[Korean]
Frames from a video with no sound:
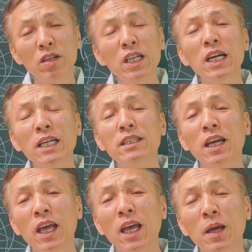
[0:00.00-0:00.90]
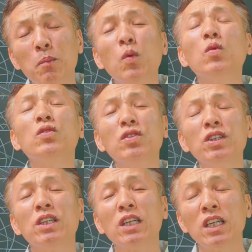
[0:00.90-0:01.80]
인간사의 모든
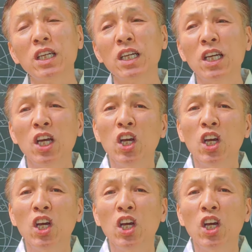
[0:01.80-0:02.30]
일이